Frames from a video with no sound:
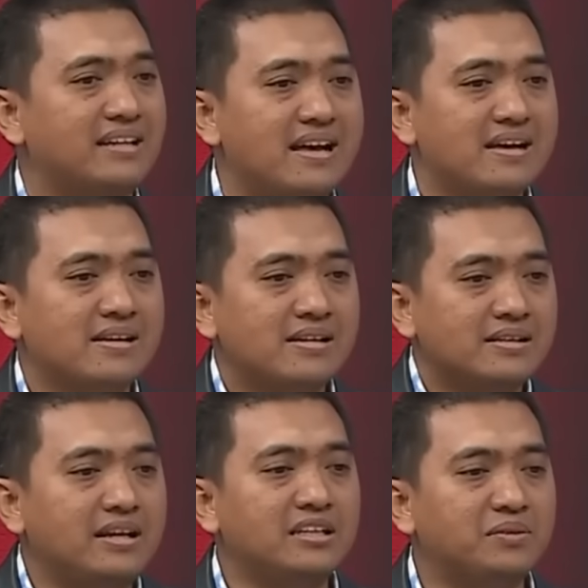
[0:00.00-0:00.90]
Artinya
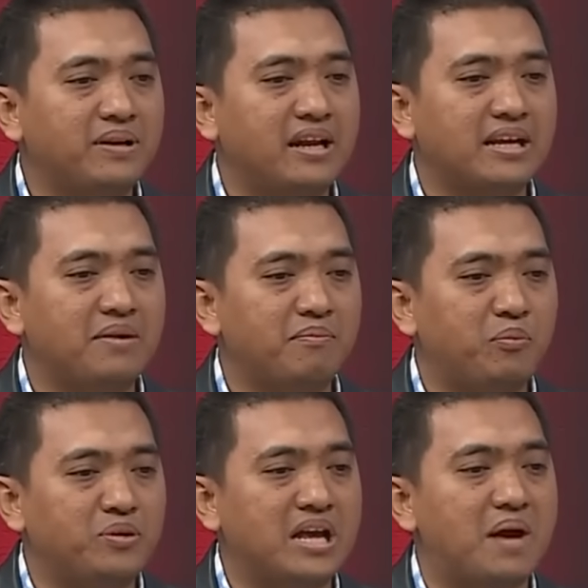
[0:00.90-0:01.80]
dia sebenarnya
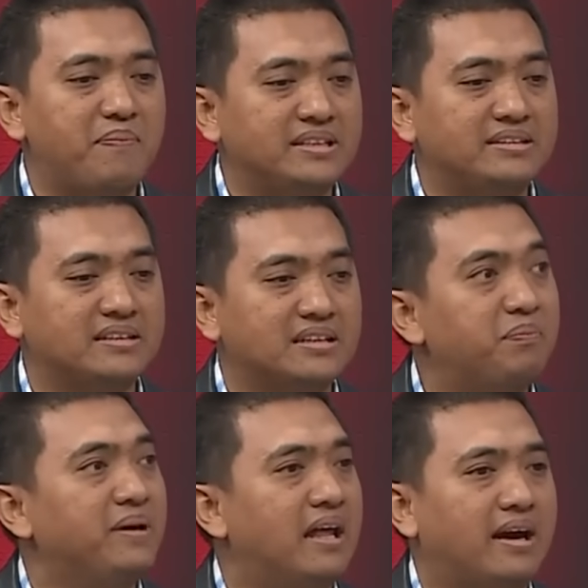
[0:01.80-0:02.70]
punya kapasitas
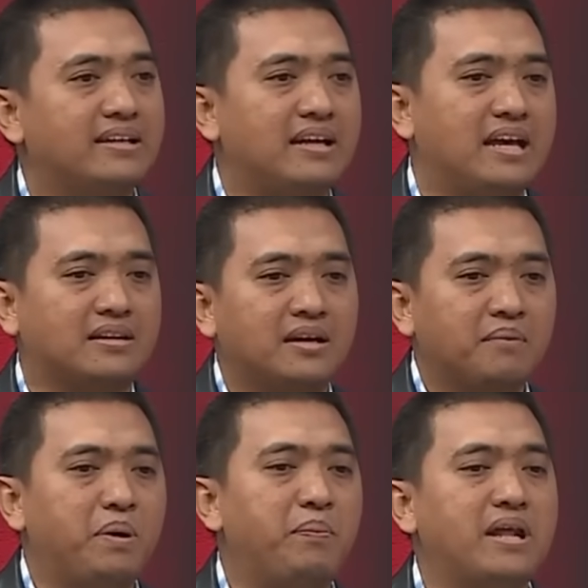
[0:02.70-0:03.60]
lebih lah. Kita lihat
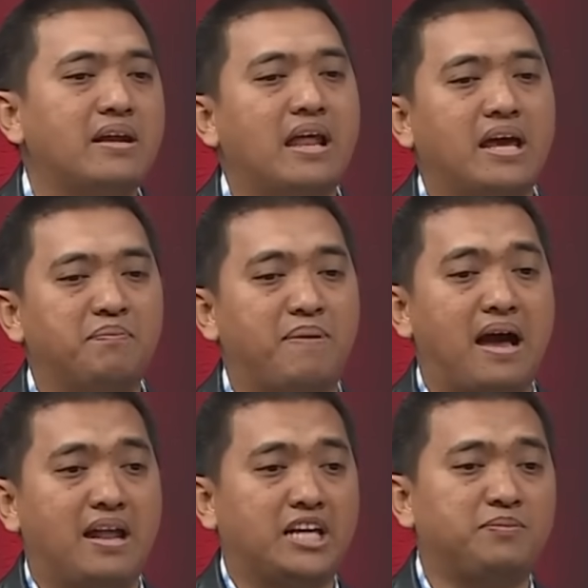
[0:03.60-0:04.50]
pimpinan lain, Pak
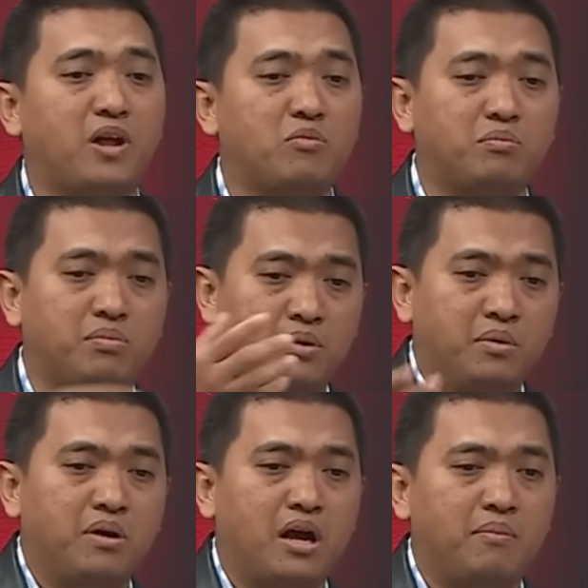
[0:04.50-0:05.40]
Alex baru
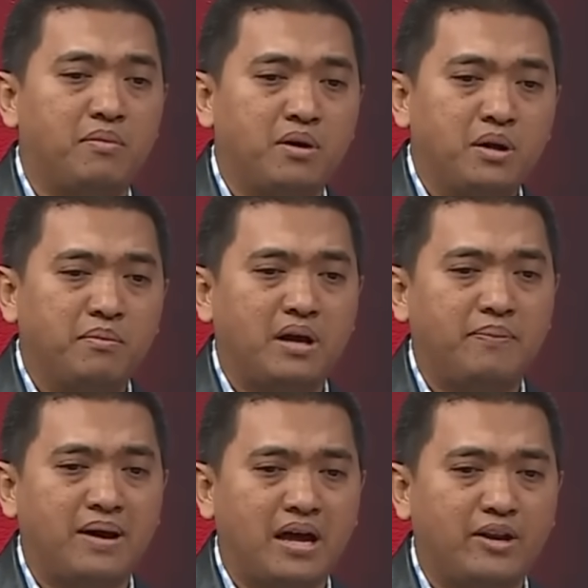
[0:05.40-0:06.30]
uh,
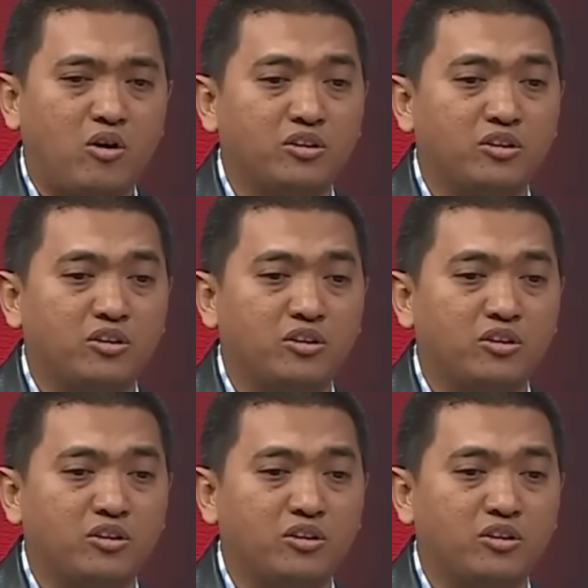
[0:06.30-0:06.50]
apa ada